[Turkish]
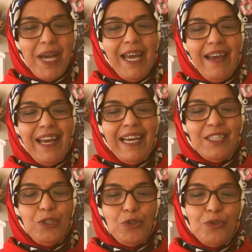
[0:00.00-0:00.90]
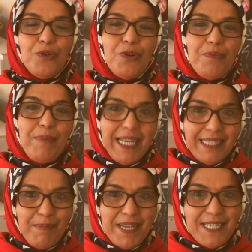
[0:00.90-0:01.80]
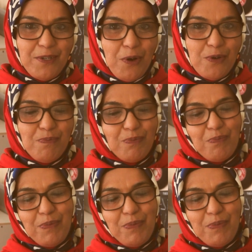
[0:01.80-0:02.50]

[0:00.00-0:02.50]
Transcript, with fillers: Evet. Şunu belirtmek istiyorum.